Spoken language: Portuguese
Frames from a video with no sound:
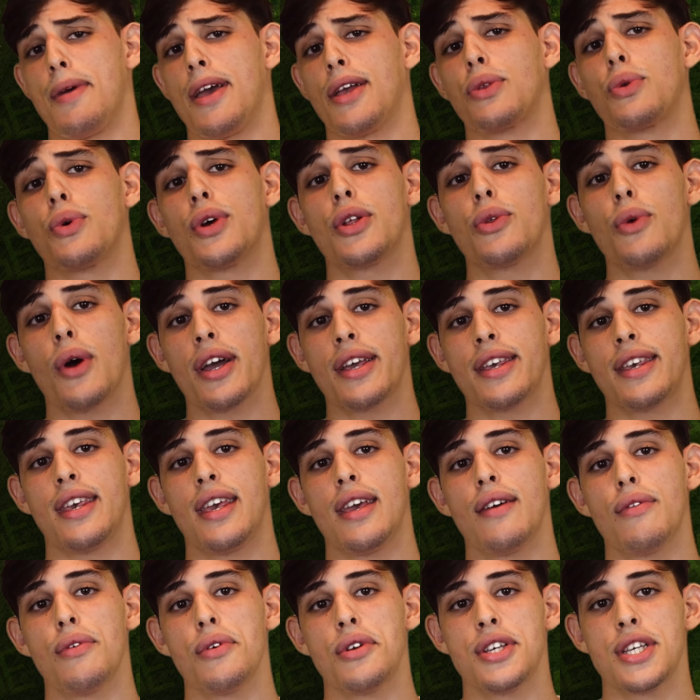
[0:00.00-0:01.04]
abertura do
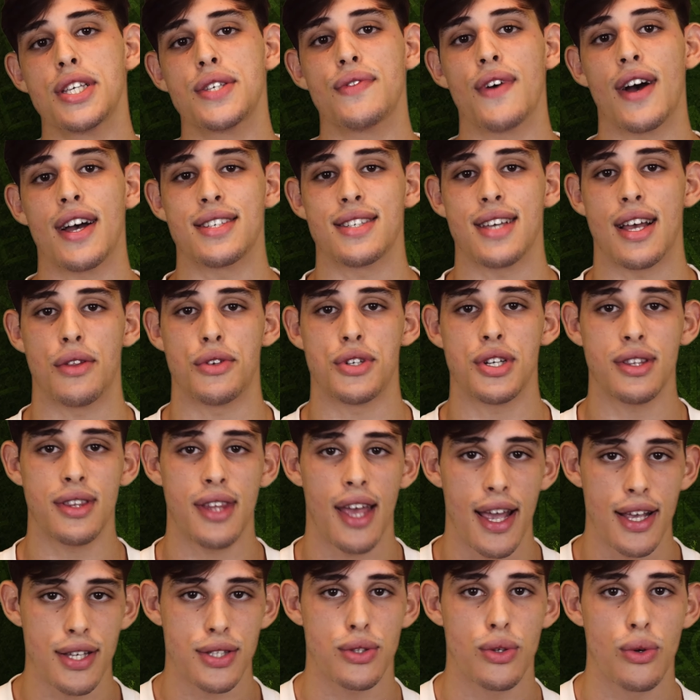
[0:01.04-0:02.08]
arquivo disfarçado de
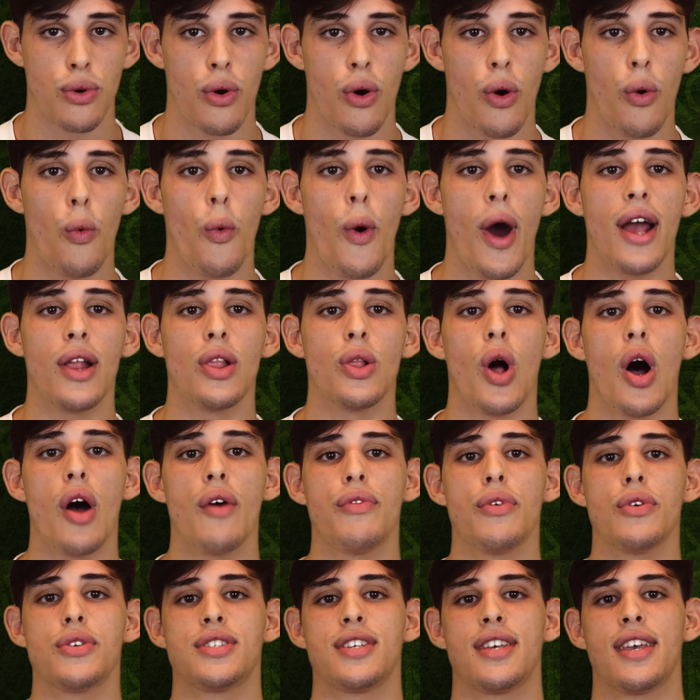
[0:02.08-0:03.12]
texto, o I
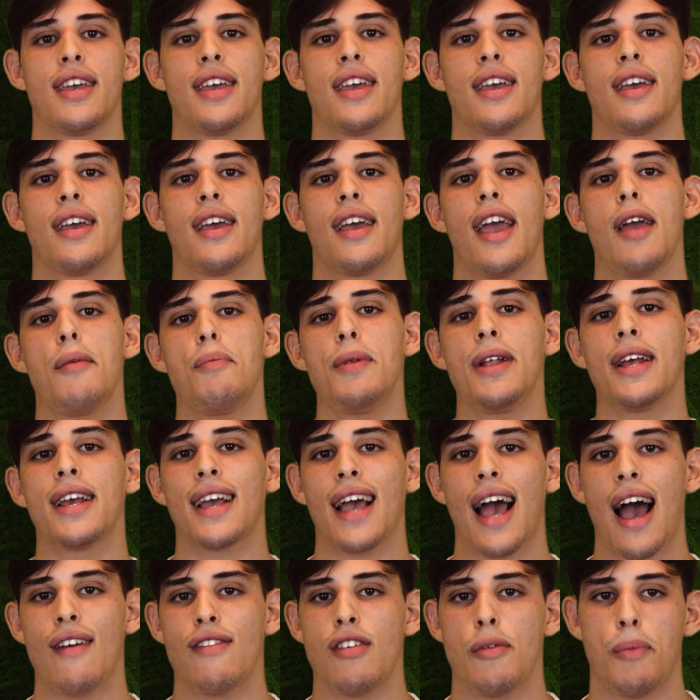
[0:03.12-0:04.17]
Love You se
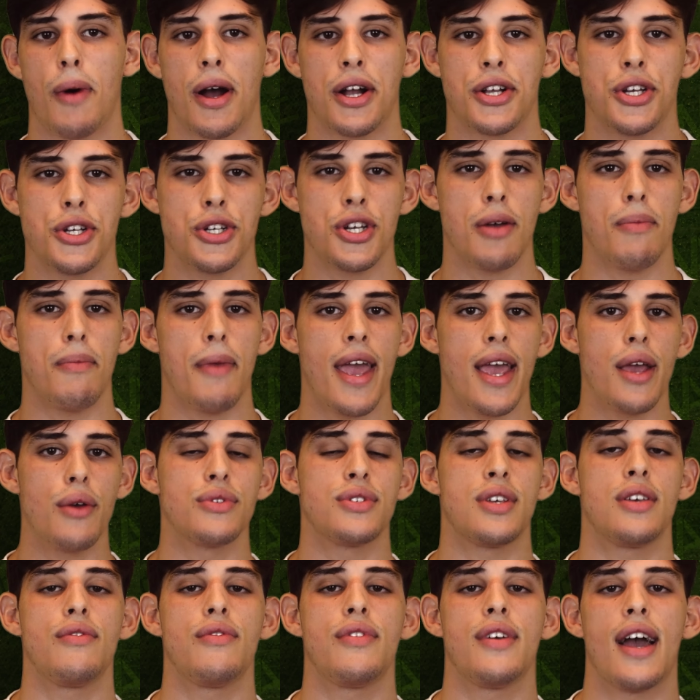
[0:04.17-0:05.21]
replicava a parte de
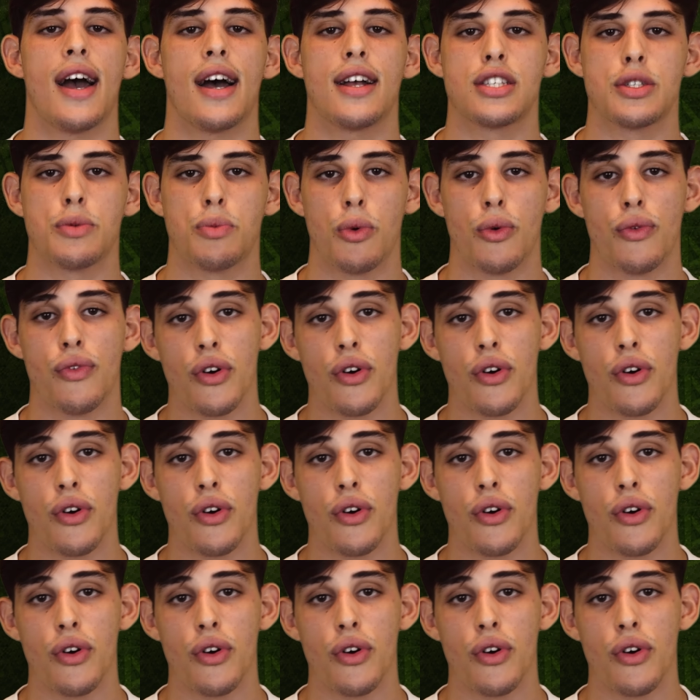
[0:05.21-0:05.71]
e-mails enviados por